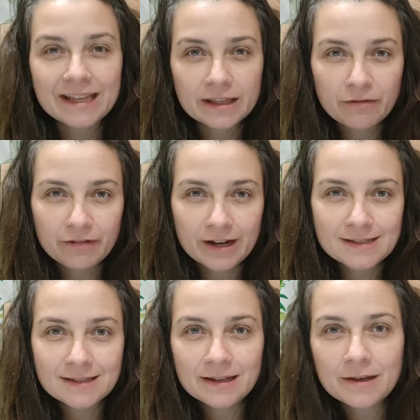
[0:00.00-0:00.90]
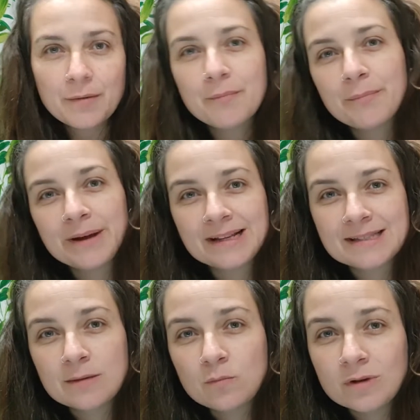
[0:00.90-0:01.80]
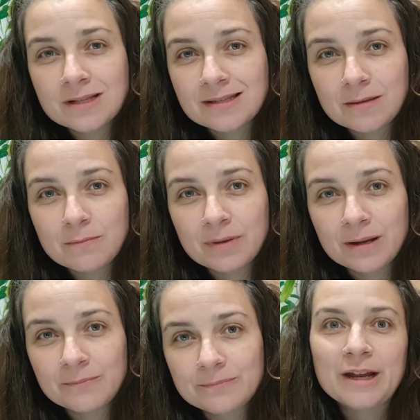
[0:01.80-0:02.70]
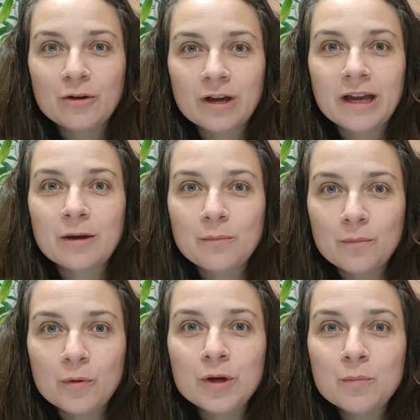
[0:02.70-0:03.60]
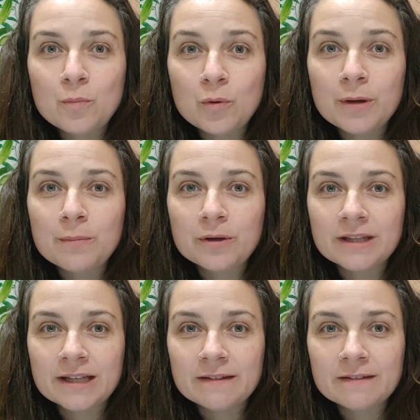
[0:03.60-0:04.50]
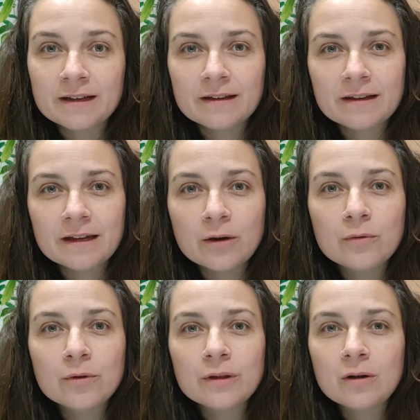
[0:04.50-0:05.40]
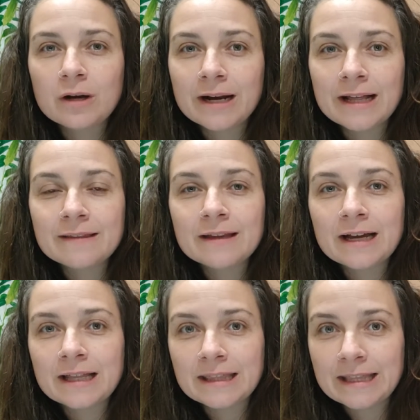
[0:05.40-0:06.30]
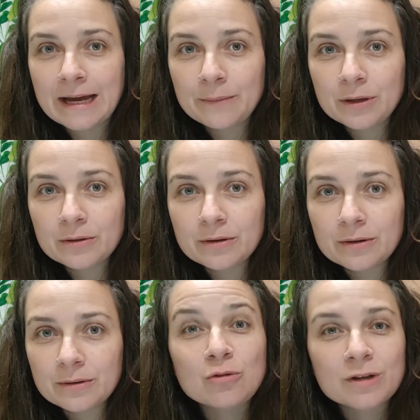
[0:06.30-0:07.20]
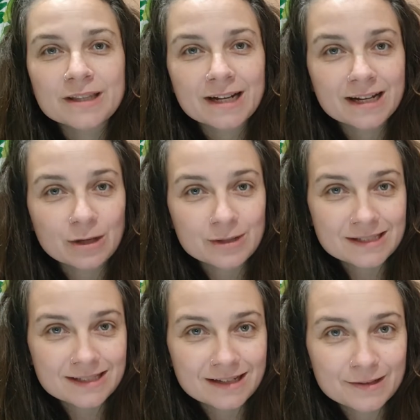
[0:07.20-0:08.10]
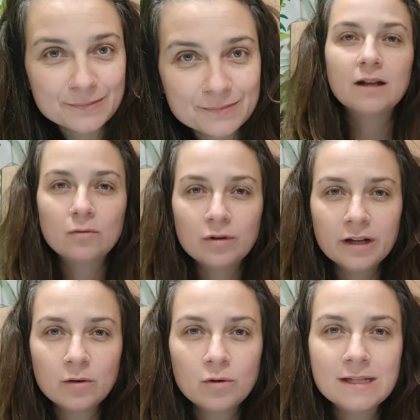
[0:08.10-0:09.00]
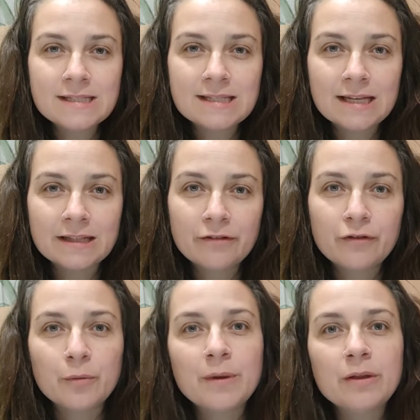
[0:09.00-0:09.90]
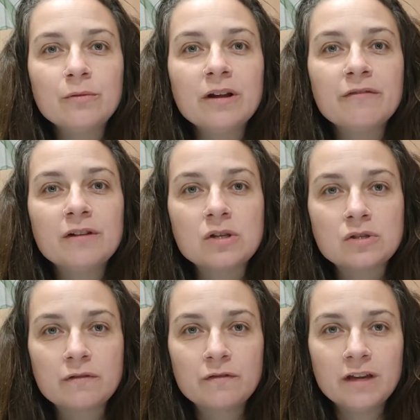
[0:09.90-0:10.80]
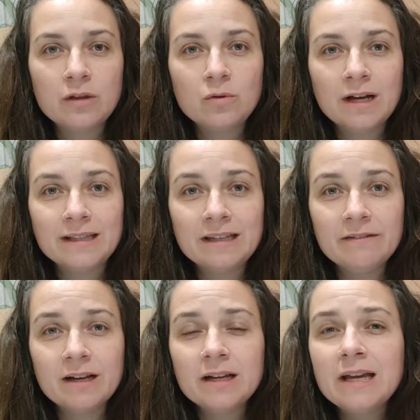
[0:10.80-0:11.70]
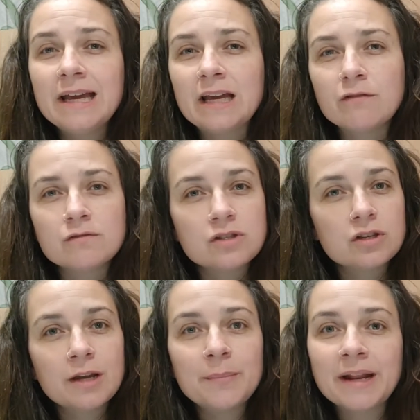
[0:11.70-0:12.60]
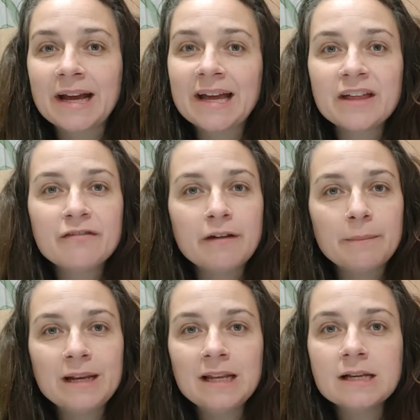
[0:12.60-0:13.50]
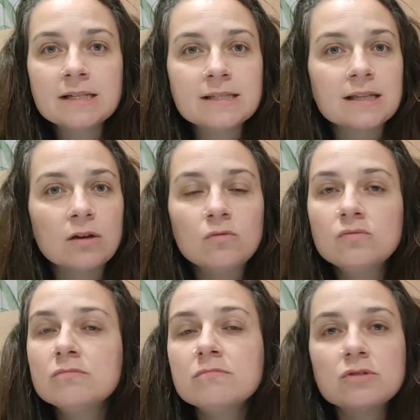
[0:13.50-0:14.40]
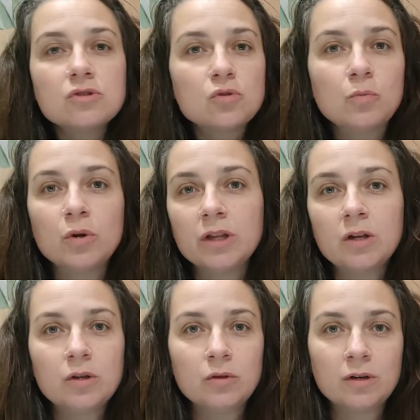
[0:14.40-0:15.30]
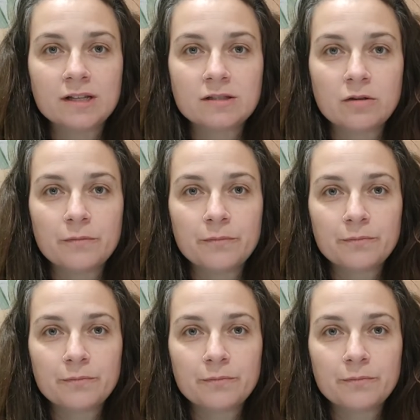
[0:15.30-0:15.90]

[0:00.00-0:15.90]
Esta frase parece muy simple, pero es muy muy potente y es uno de los grandes andamios en nuestras cabezas. El World Schooling se ha transformado en una filosofía educativa que funciona para cada familia según su modelo de educación.